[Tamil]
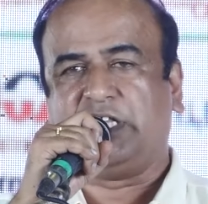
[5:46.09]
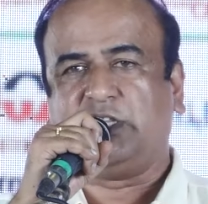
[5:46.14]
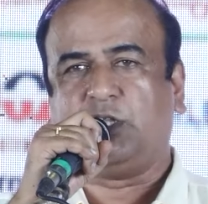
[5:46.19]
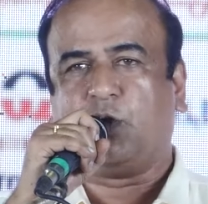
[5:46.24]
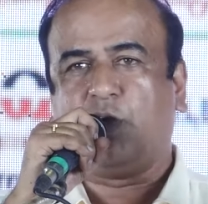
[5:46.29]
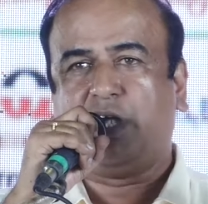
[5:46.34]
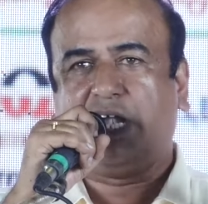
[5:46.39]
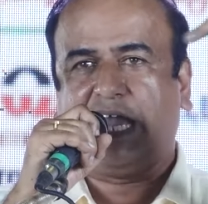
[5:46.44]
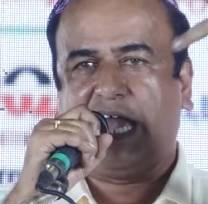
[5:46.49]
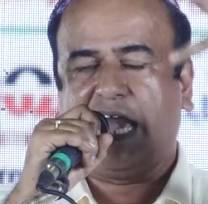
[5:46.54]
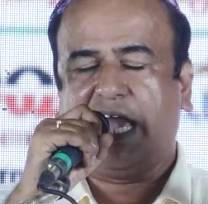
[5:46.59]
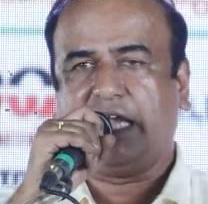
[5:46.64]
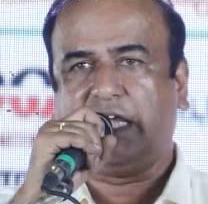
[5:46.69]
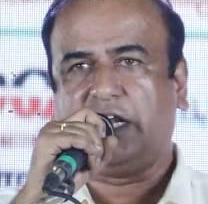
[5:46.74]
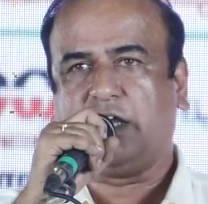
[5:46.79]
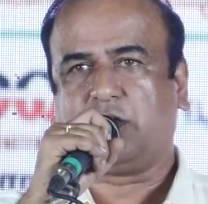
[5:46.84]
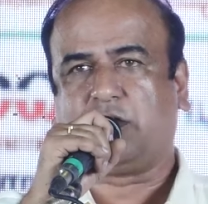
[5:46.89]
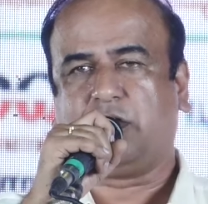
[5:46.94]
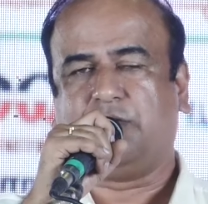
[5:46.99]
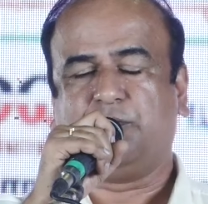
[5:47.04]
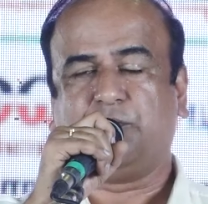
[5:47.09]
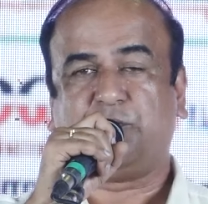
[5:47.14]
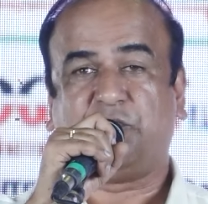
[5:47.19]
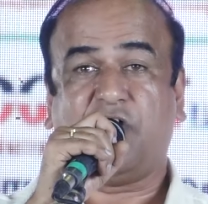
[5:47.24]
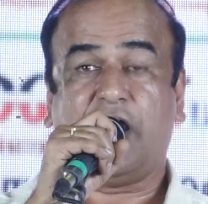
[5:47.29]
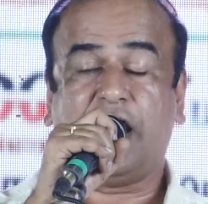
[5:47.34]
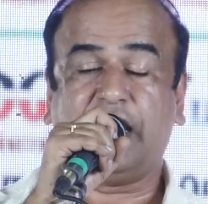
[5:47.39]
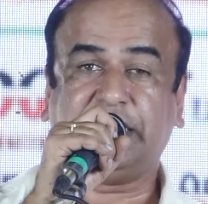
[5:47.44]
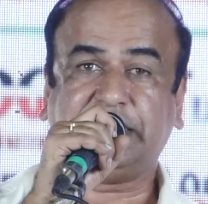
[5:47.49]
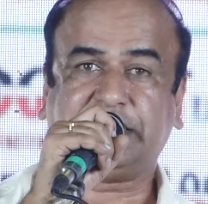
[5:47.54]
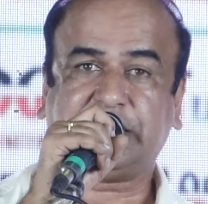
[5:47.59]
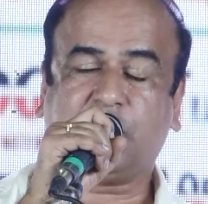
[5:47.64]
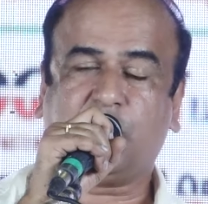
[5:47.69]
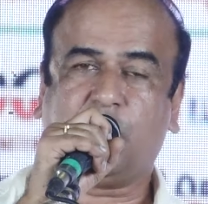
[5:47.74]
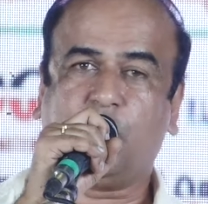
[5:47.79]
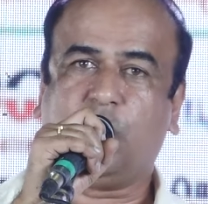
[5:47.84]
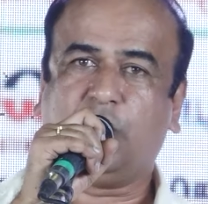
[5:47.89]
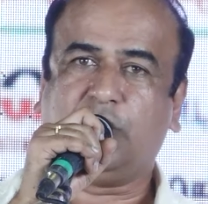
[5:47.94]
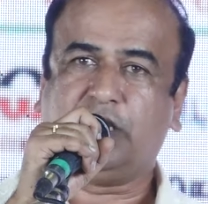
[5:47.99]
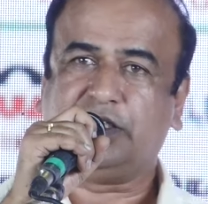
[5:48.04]
வந்து கொண்டே இருக்கும்
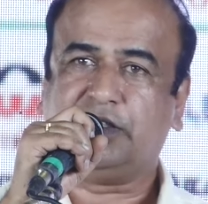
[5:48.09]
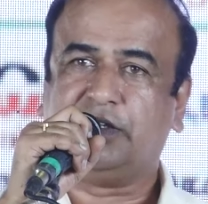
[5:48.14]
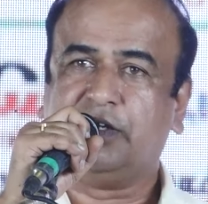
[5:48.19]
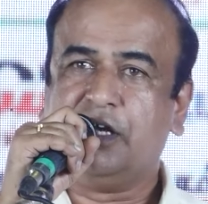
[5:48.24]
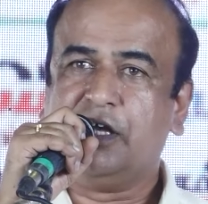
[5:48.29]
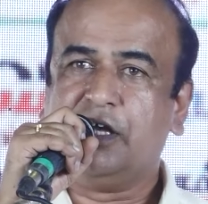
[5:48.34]
வாரிசுகளோடு